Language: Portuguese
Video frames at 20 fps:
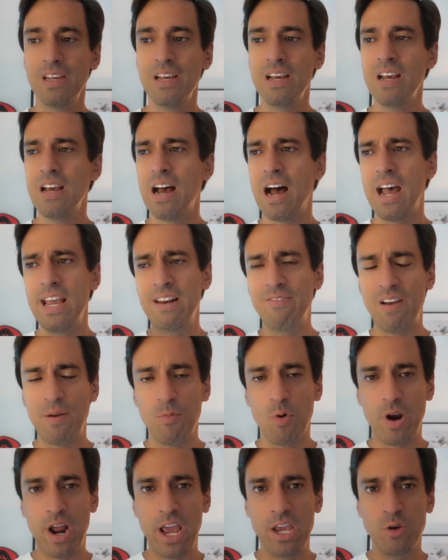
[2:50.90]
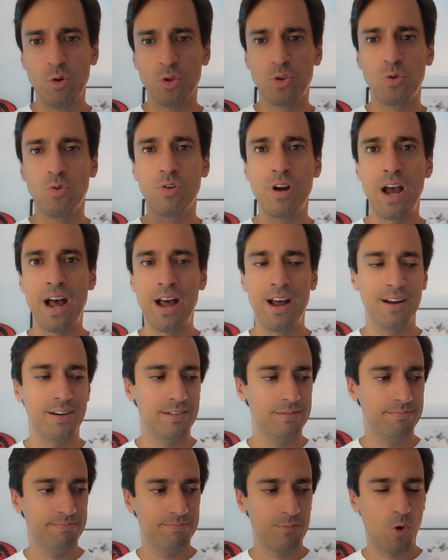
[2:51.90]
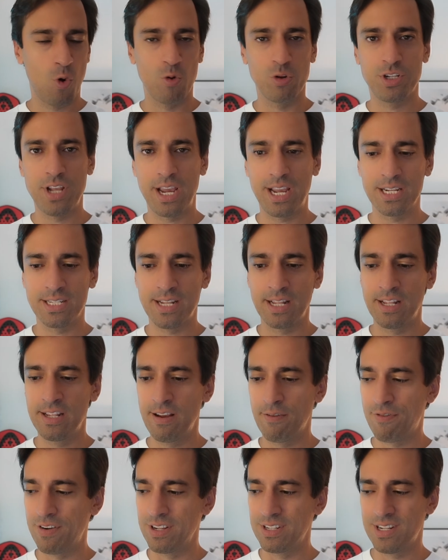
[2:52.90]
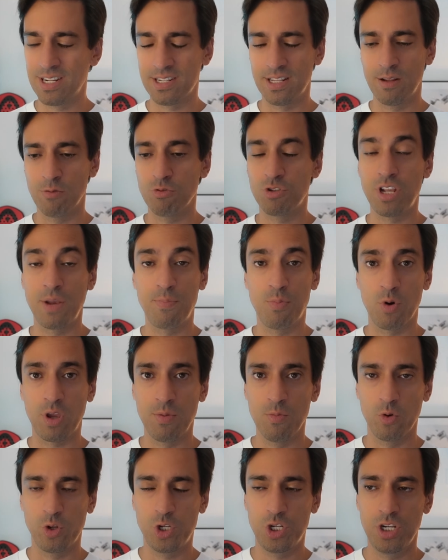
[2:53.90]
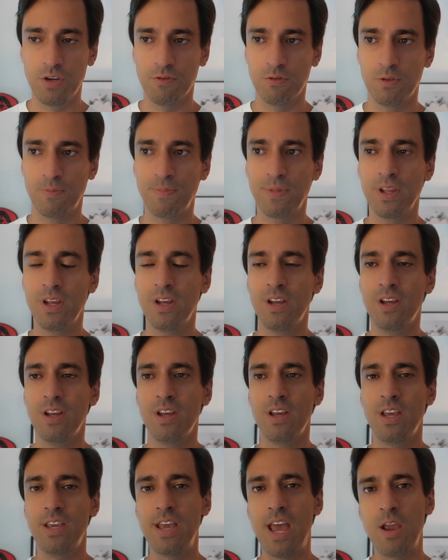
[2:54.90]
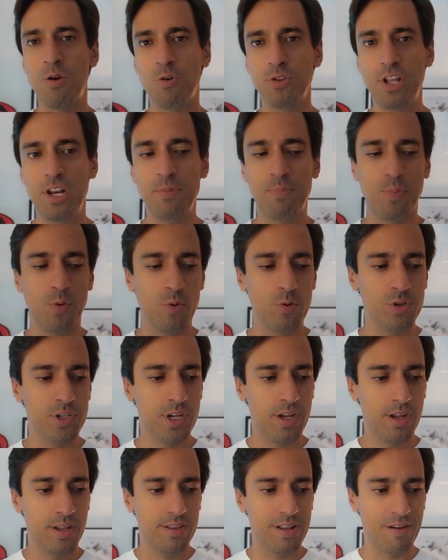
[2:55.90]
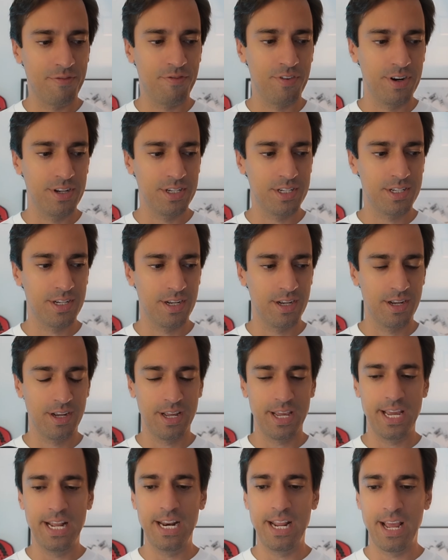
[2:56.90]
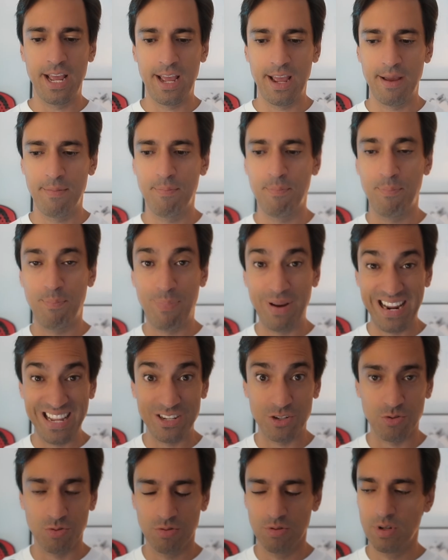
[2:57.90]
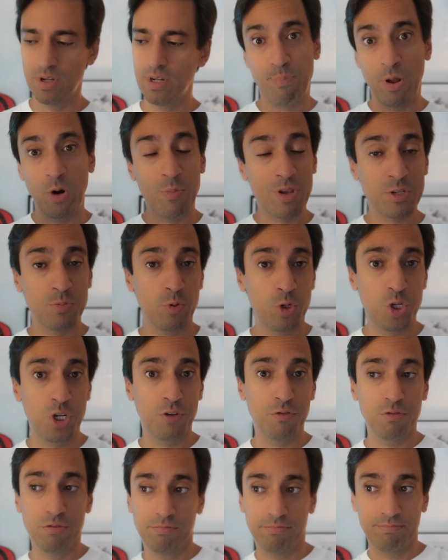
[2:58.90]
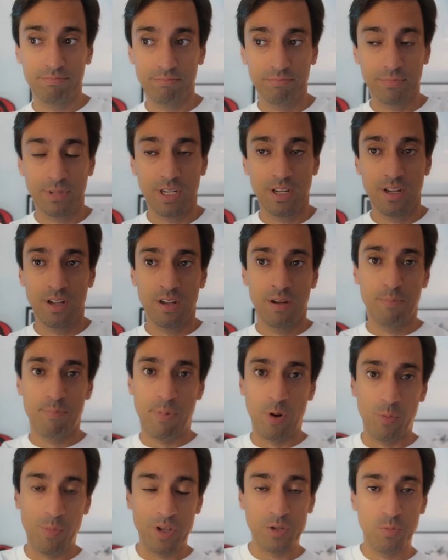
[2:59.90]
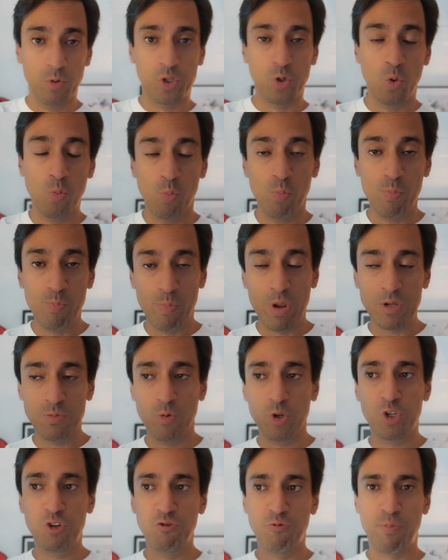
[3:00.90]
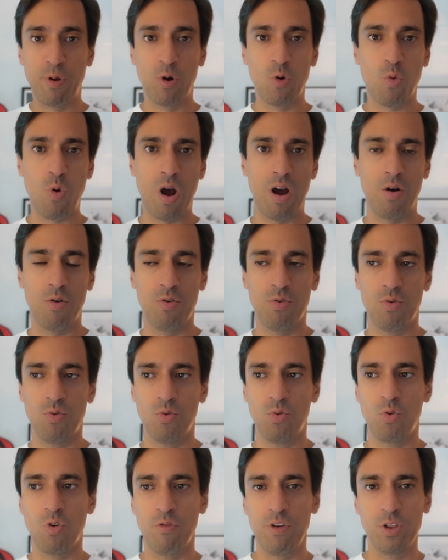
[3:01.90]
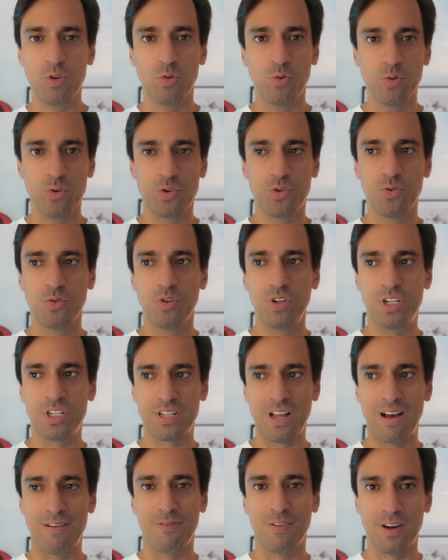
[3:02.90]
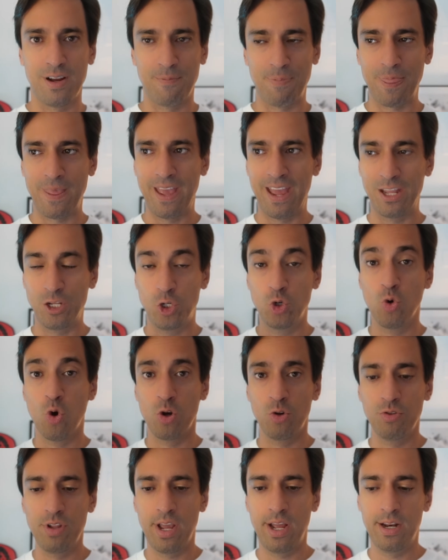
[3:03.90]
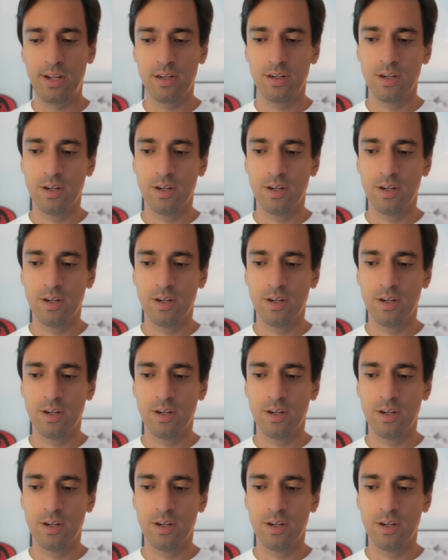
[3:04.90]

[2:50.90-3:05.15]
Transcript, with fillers: Aí ele vai morar em outro lugar, consegue a cidadania francesa, não sei por que motivo. E aí quando ele pousa na França, ele é preso. Pelo mesmo motivo, pelo mesmo, o mesmo motivo pelo qual o governo russo estava é, de olho nele,